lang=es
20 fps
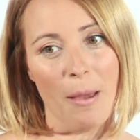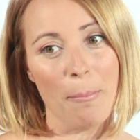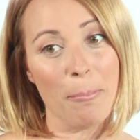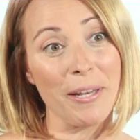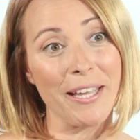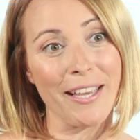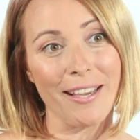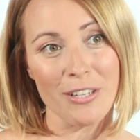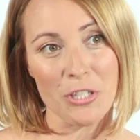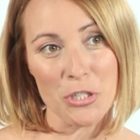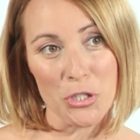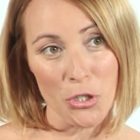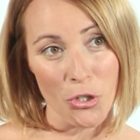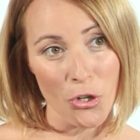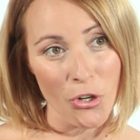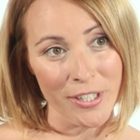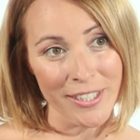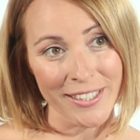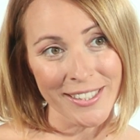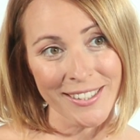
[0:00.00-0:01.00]

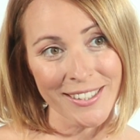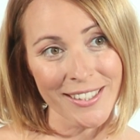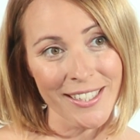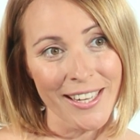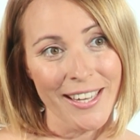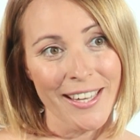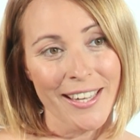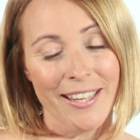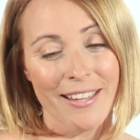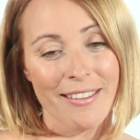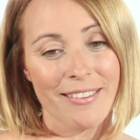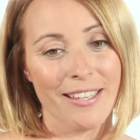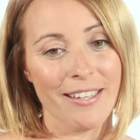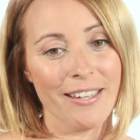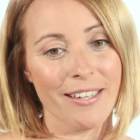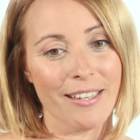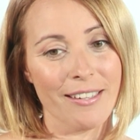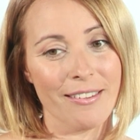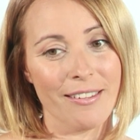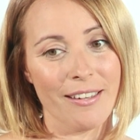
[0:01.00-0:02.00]
aplicaciones
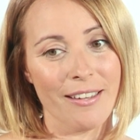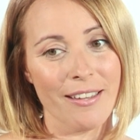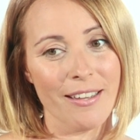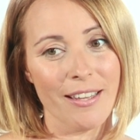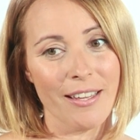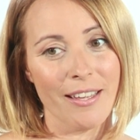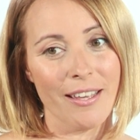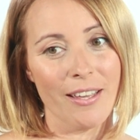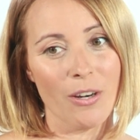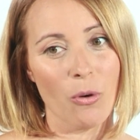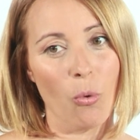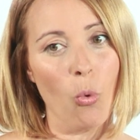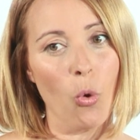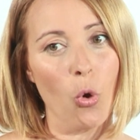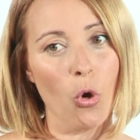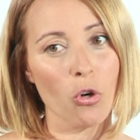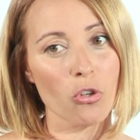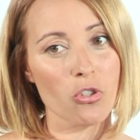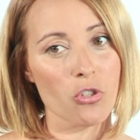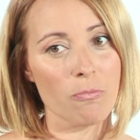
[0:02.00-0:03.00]
tienes que tener un
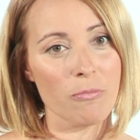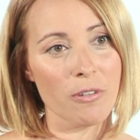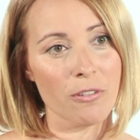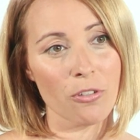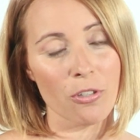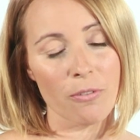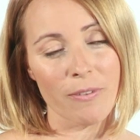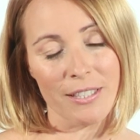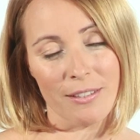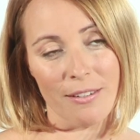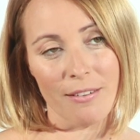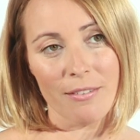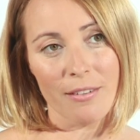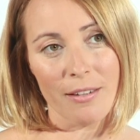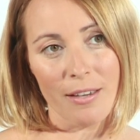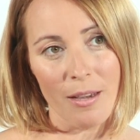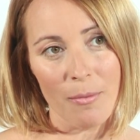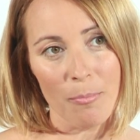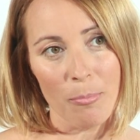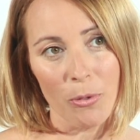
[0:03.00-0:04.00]
conocimiento
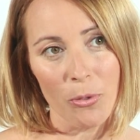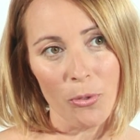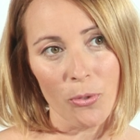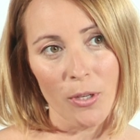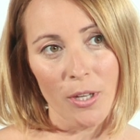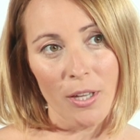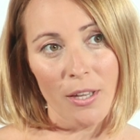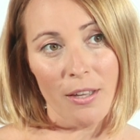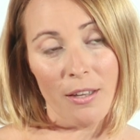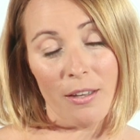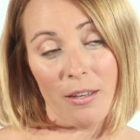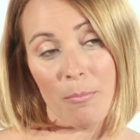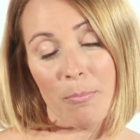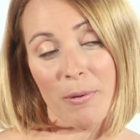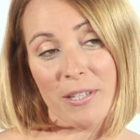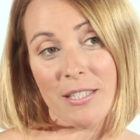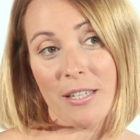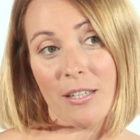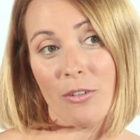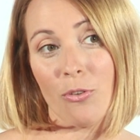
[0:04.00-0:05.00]
bastante amplio. ¿Qué
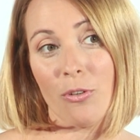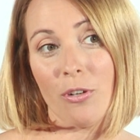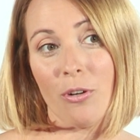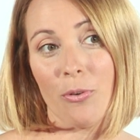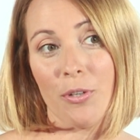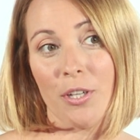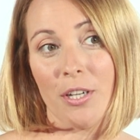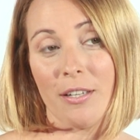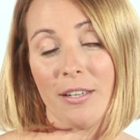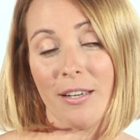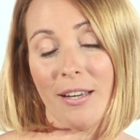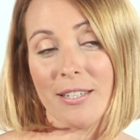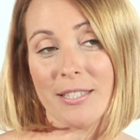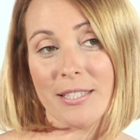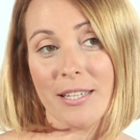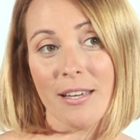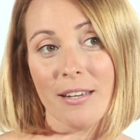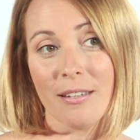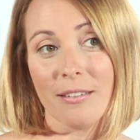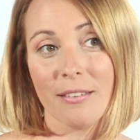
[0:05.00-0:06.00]
pasa con la UNIR? Que al
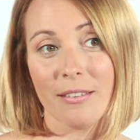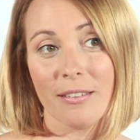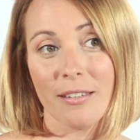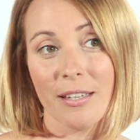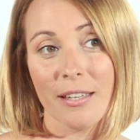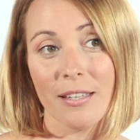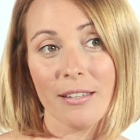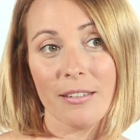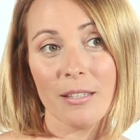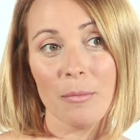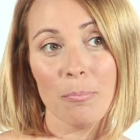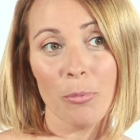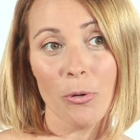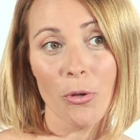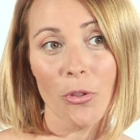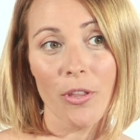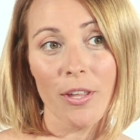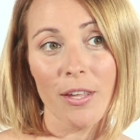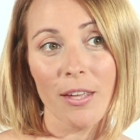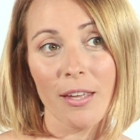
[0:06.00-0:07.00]
ser tres
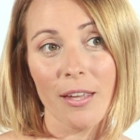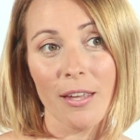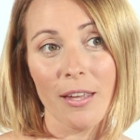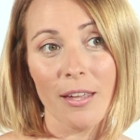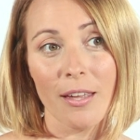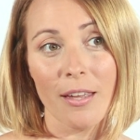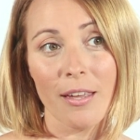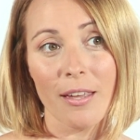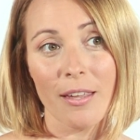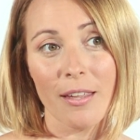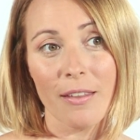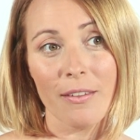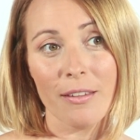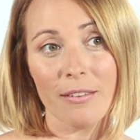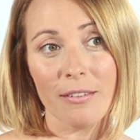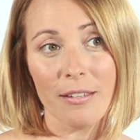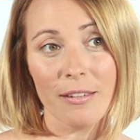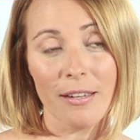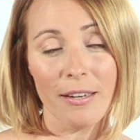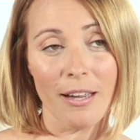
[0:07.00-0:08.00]
tipos de,
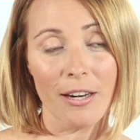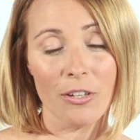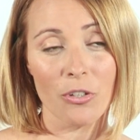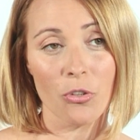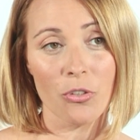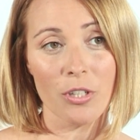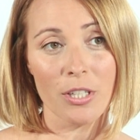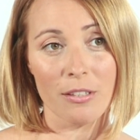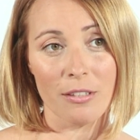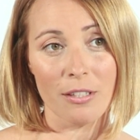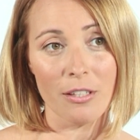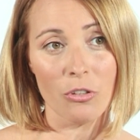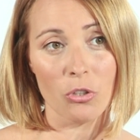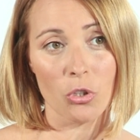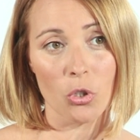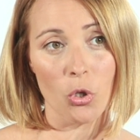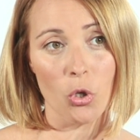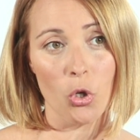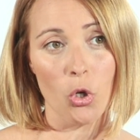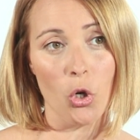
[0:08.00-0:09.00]
itinerarios
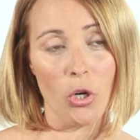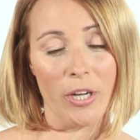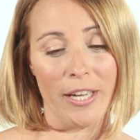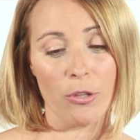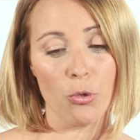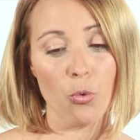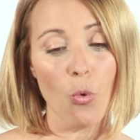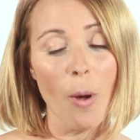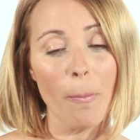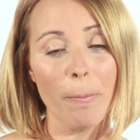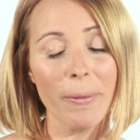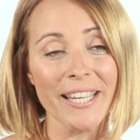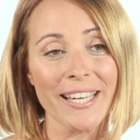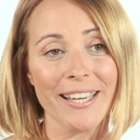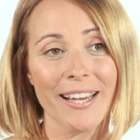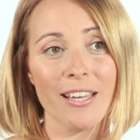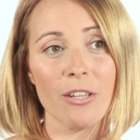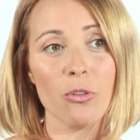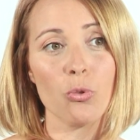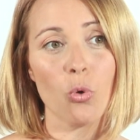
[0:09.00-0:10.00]
distintos, los que tú
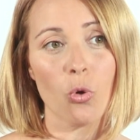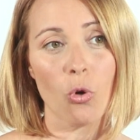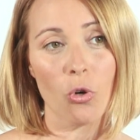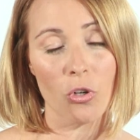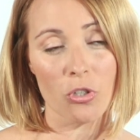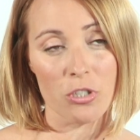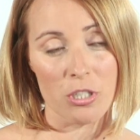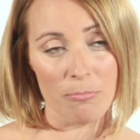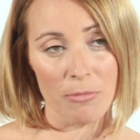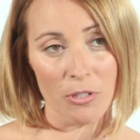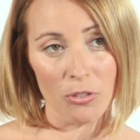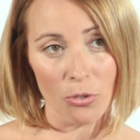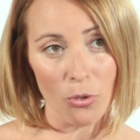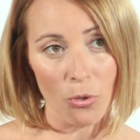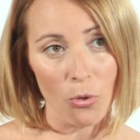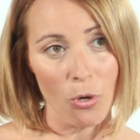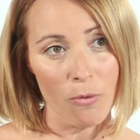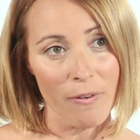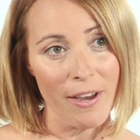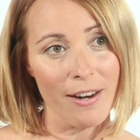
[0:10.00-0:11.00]
aplicas en tu conocimiento
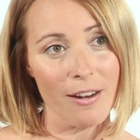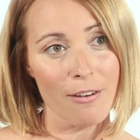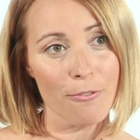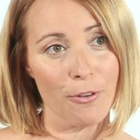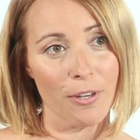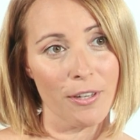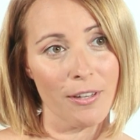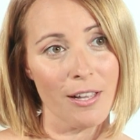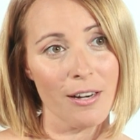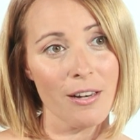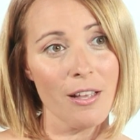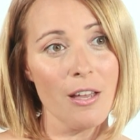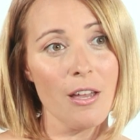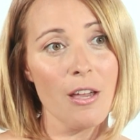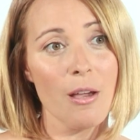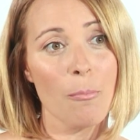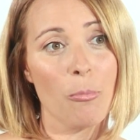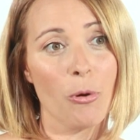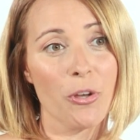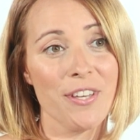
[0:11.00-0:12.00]
global al final,
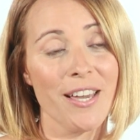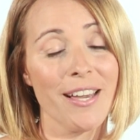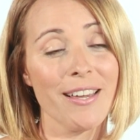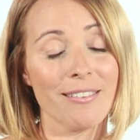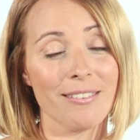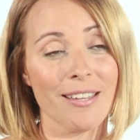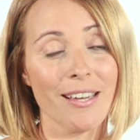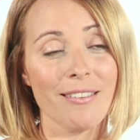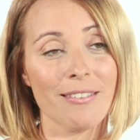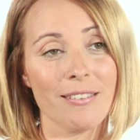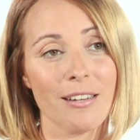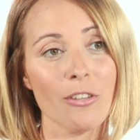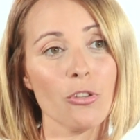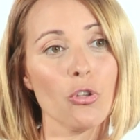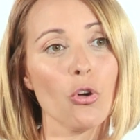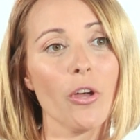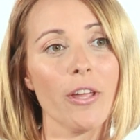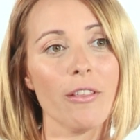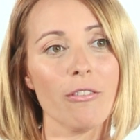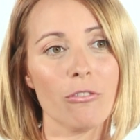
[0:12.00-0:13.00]
pues ya estás
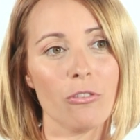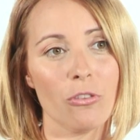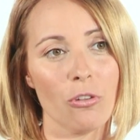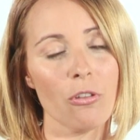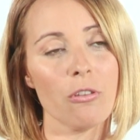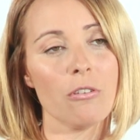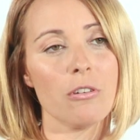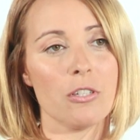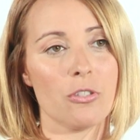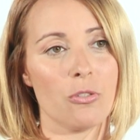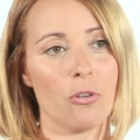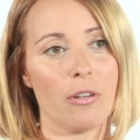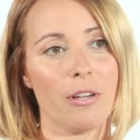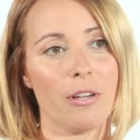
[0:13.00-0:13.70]
entrando en todos esos